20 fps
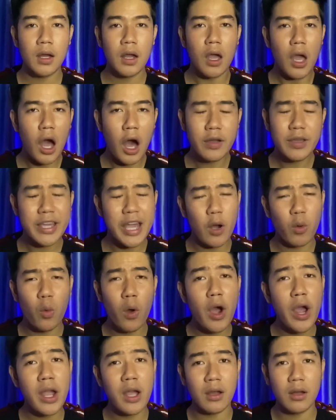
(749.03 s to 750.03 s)
ở nhà
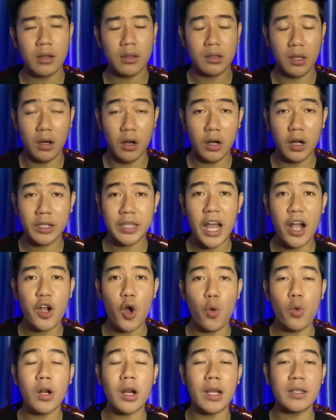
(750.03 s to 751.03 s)
quê á thường người ta
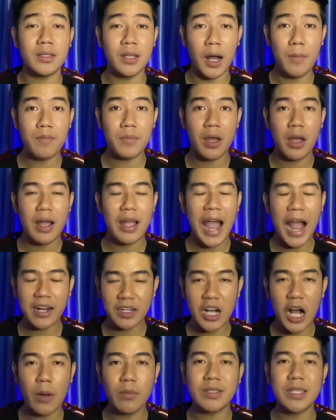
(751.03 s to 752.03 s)
ngủ rất là sớm ăn
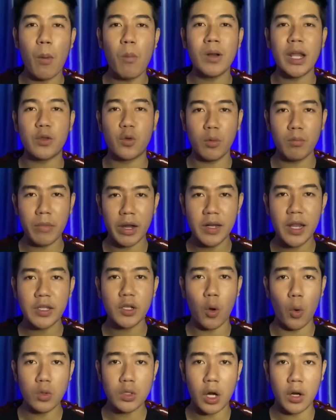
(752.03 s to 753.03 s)
cơm xong là chuẩn bị lên
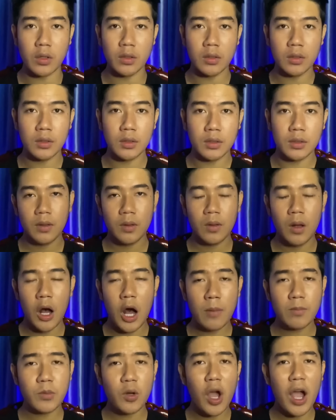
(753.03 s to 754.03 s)
ngủ rồi
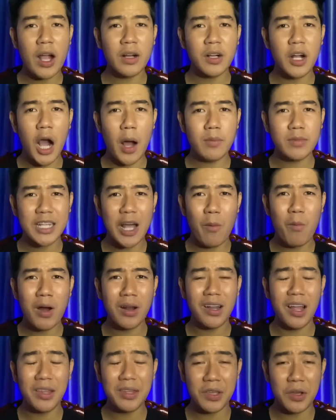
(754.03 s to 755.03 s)
hôm đó ăn cơm xong á
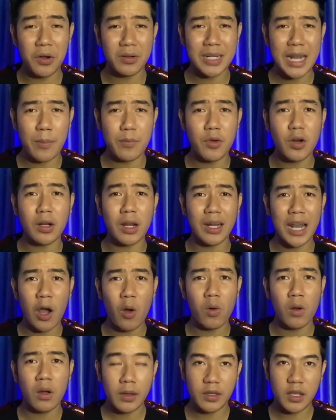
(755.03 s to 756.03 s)
lên giường nằm rất là
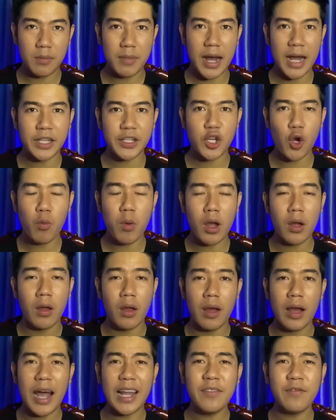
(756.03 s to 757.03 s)
lâu nhưng mà anh trúc á
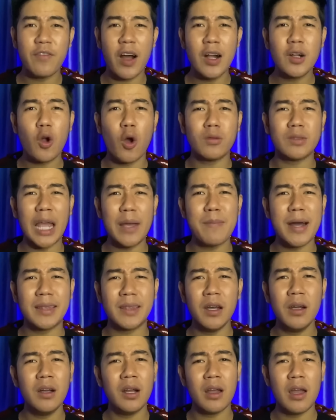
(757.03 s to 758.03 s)
anh vẫn còn thấy bà
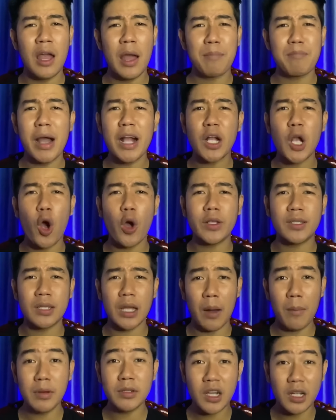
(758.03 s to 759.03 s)
tư á bà ngồi
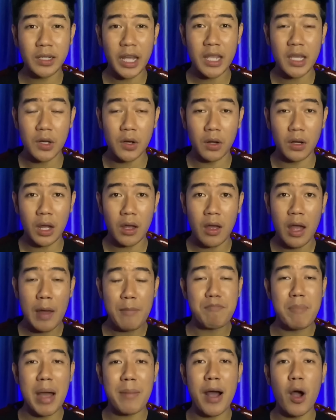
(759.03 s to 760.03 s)
xổm ở trên cái giường á
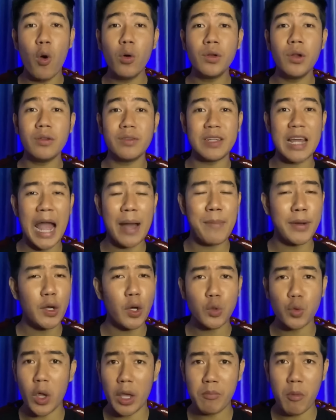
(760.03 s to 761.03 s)
mà bà uống nước trà bà nói
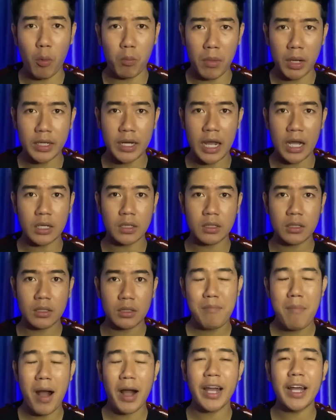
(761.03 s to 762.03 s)
chuyện một mình à
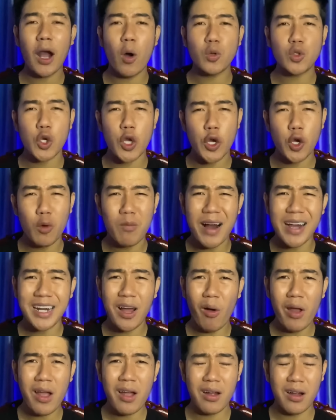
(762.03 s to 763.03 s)
mà cái câu chuyện của bà
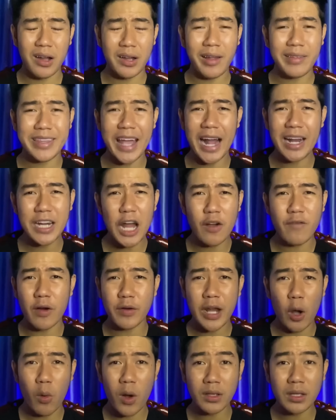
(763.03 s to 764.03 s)
nói á nó chẳng đâu vào
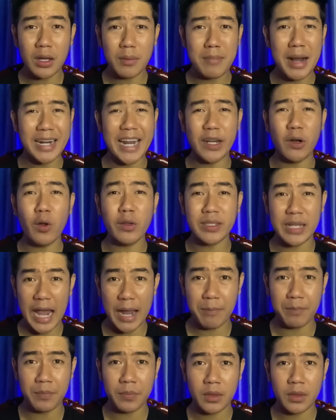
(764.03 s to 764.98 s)
đâu hết á bà đang nói xàm